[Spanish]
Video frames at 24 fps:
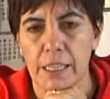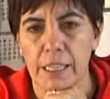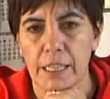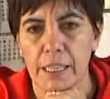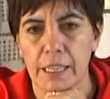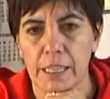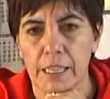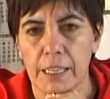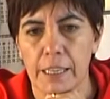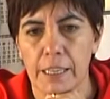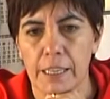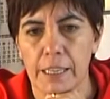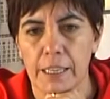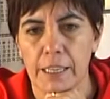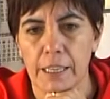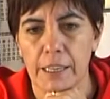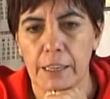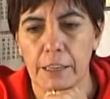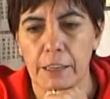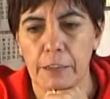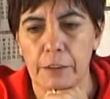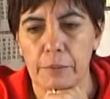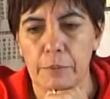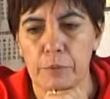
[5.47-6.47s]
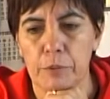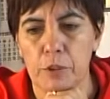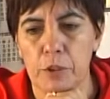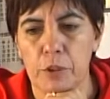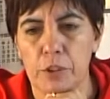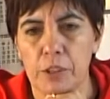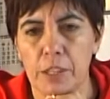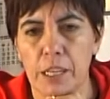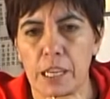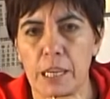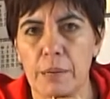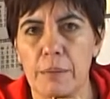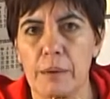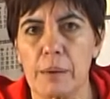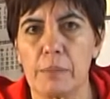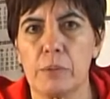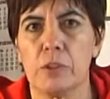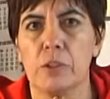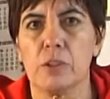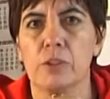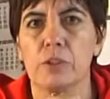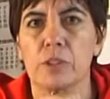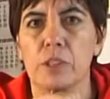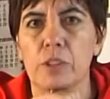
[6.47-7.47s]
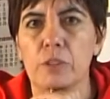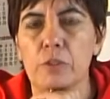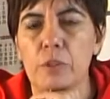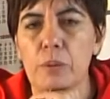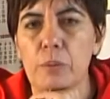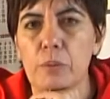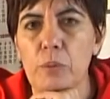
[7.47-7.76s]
eh, donde íbamos, ¿no es cierto?,